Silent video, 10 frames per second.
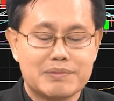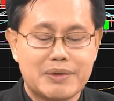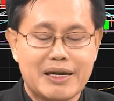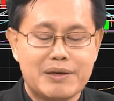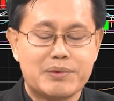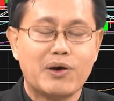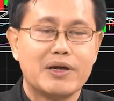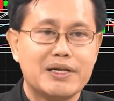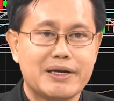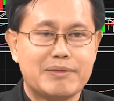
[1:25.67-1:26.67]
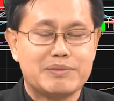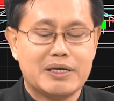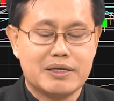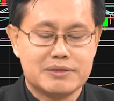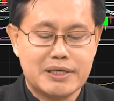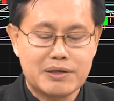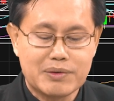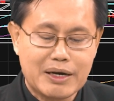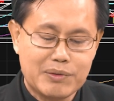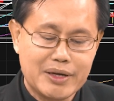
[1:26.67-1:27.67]
ไปเรียบร้อยเนี่ยนะครับแต่เซ็กของ
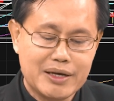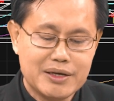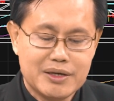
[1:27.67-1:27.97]
เราเนี่ย